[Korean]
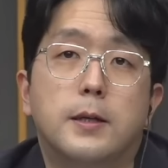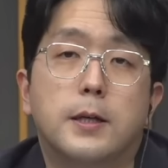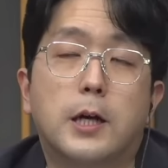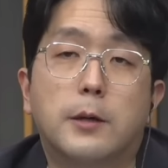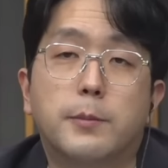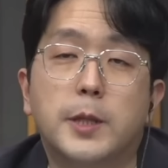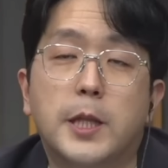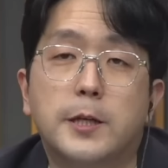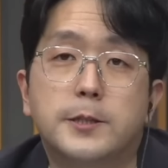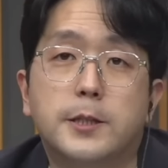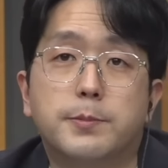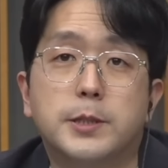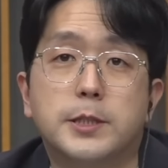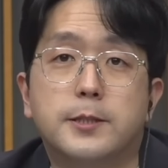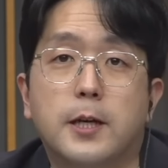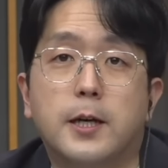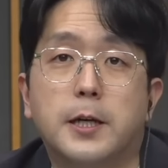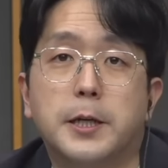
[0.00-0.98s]
이강민의
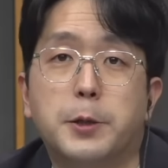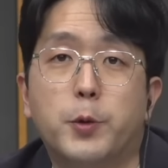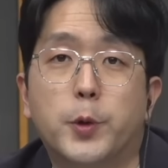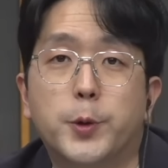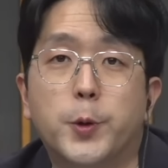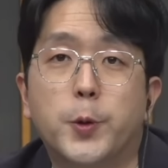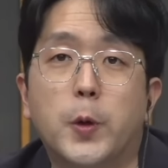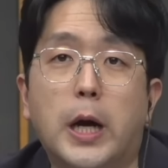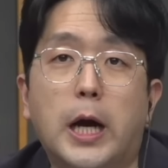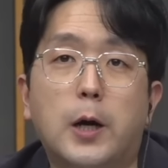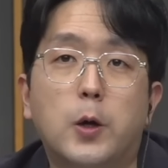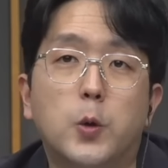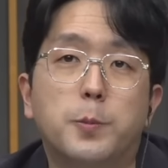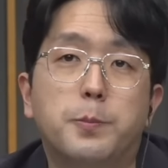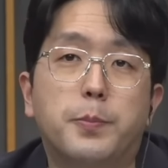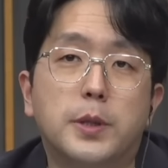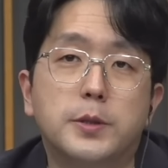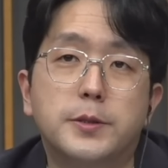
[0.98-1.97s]
잡지사 1월호
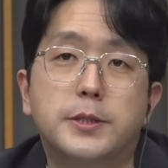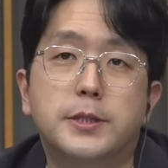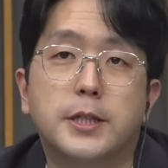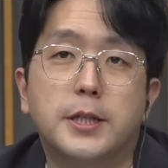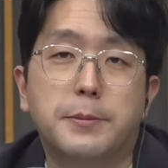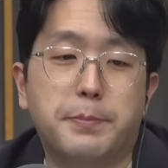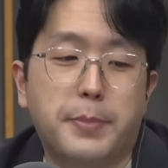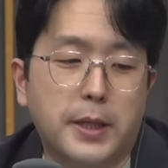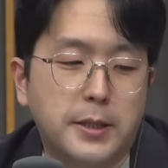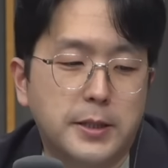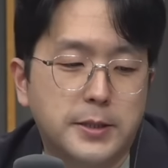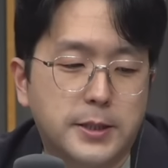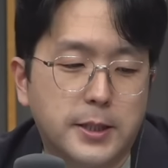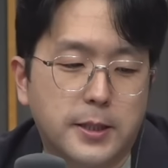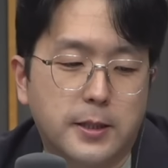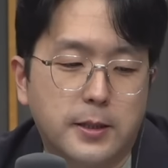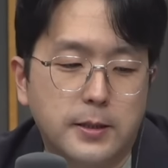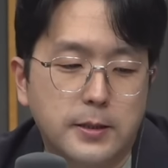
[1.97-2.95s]
아홉 번째
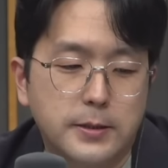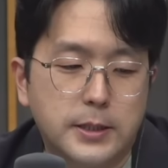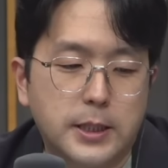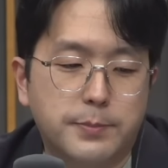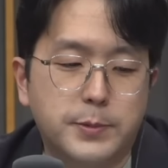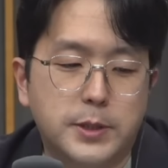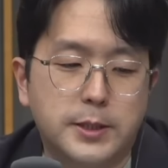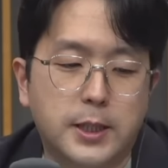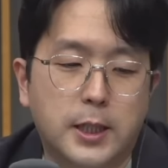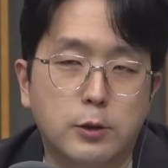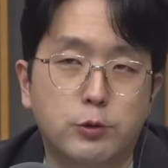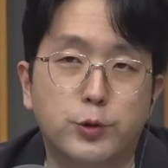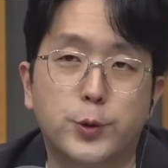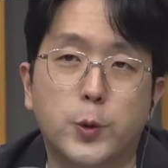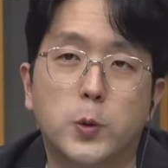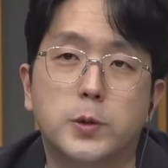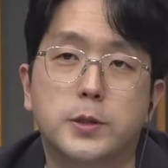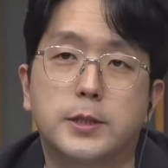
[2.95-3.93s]
페이지 잡지사
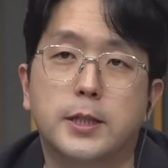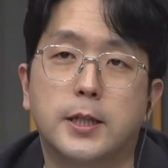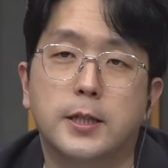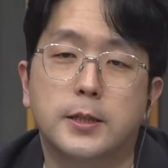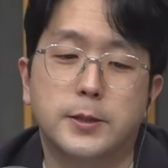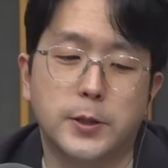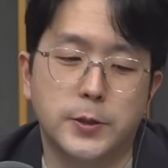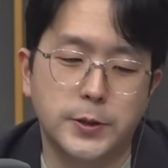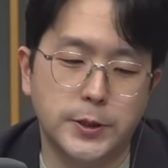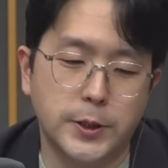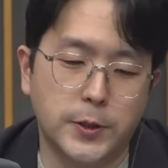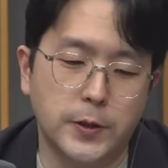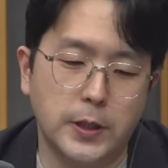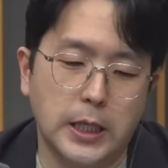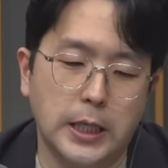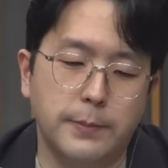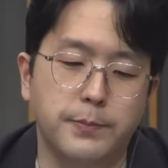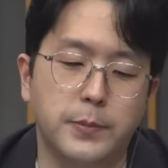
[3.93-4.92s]
구독자 선정
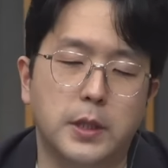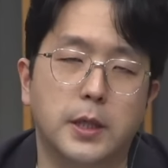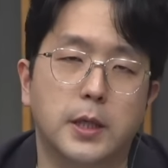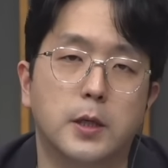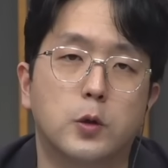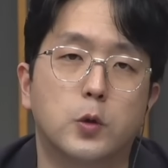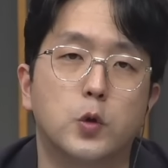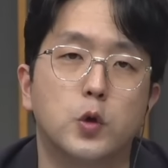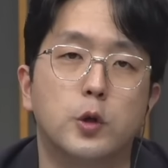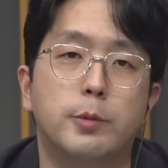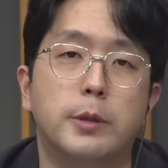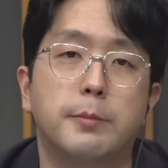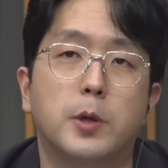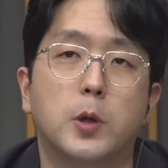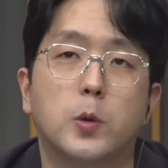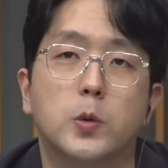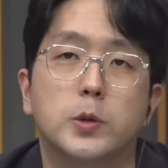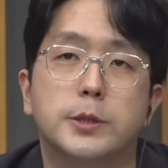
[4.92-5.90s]
함께 굴비
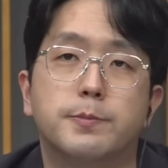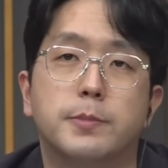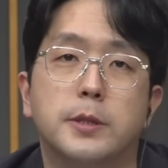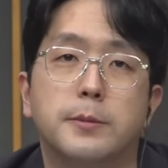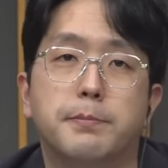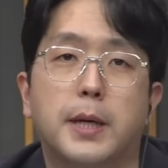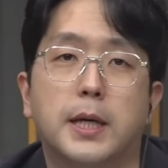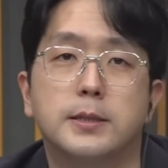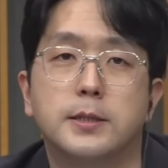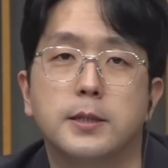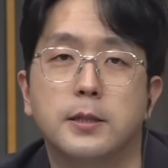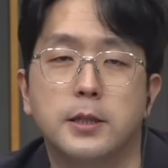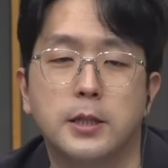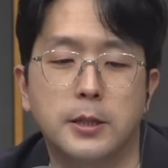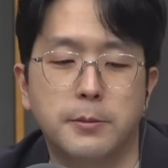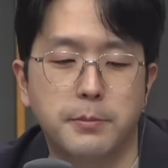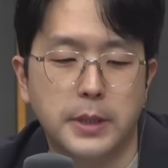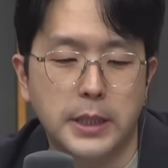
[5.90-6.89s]
먹고 싶은
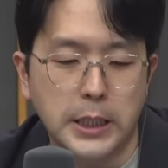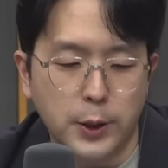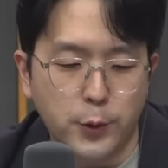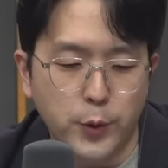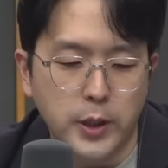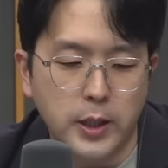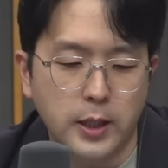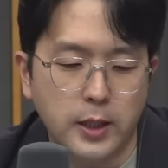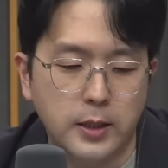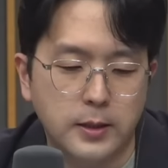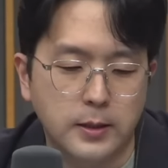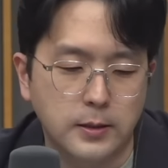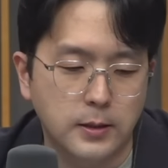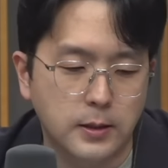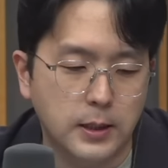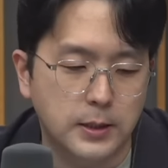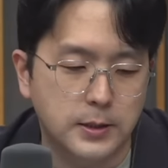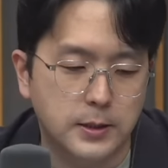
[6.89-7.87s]
박사님 1위에
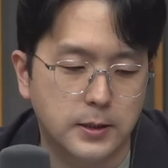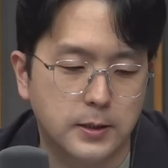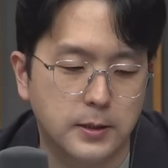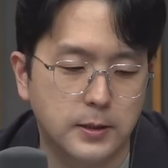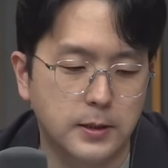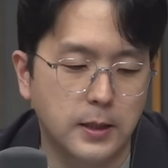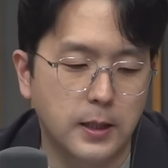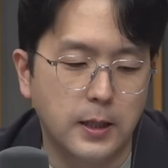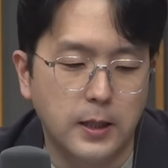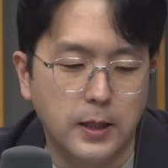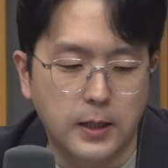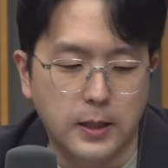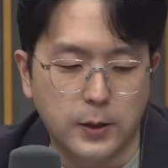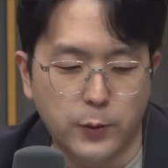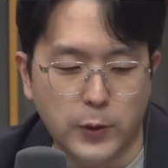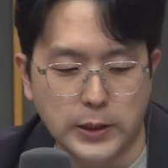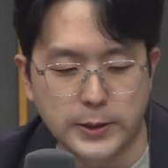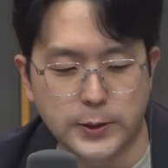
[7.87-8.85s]
등극하신
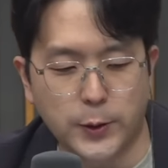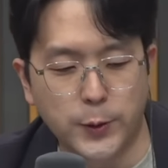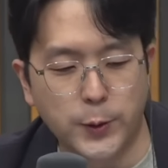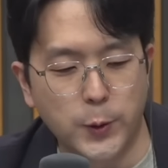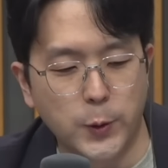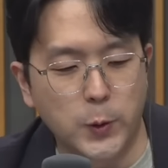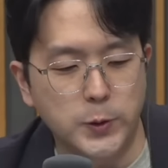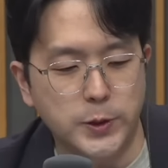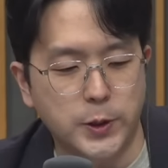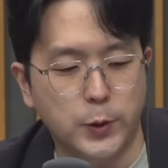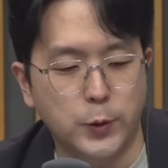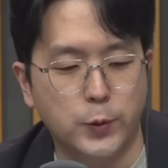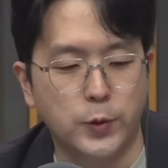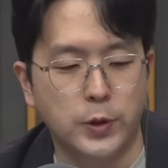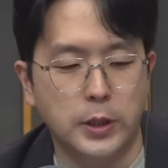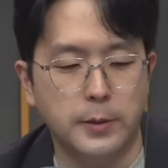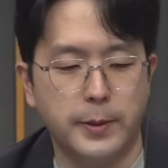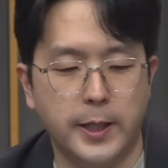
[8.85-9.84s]
어, 황선도 전
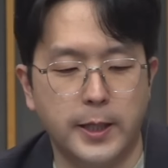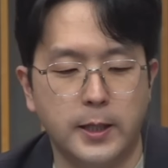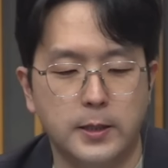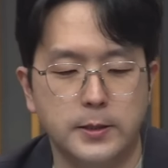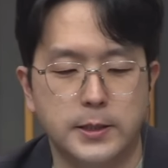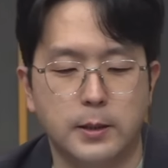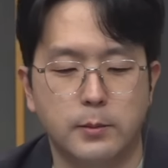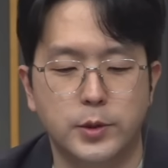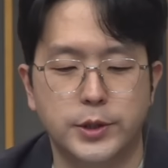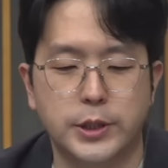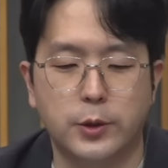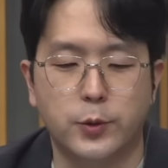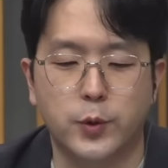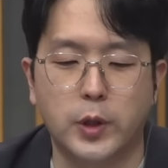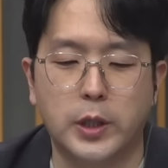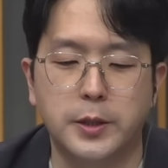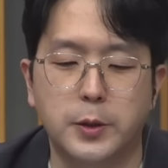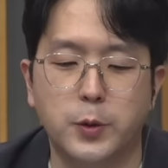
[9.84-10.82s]

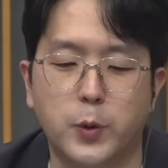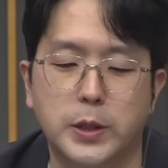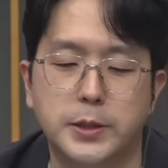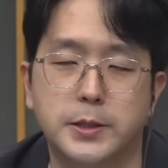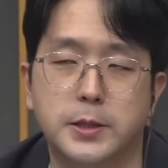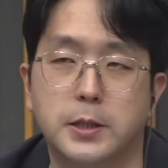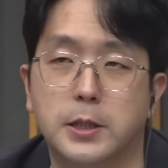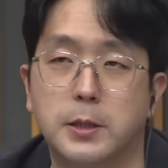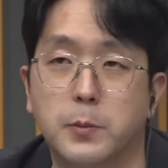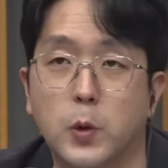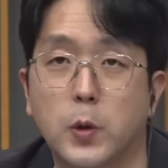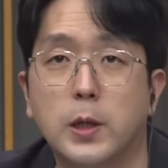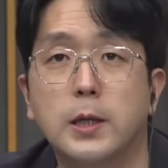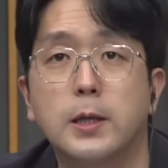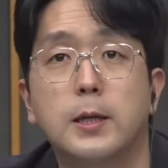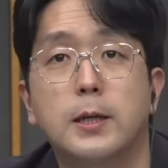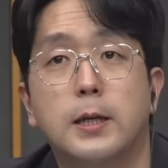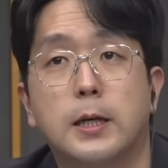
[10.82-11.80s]
국립해양생물자원관
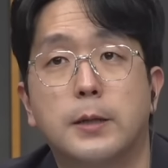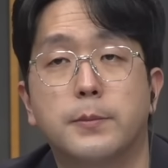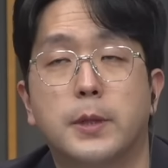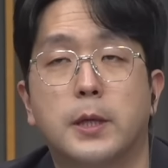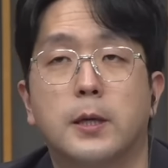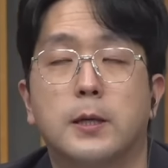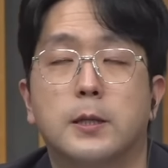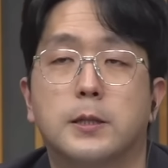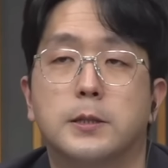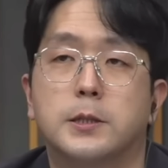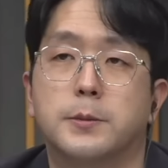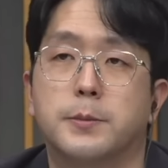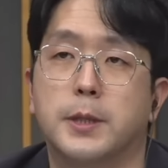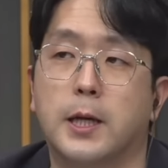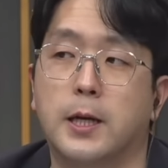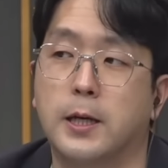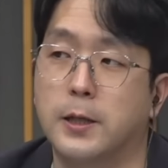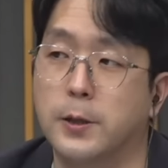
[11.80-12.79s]
관장님과 함께
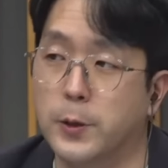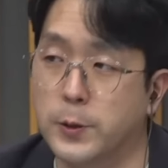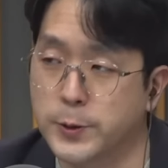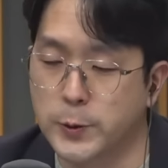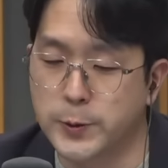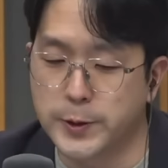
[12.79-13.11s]
하겠습니다. 어서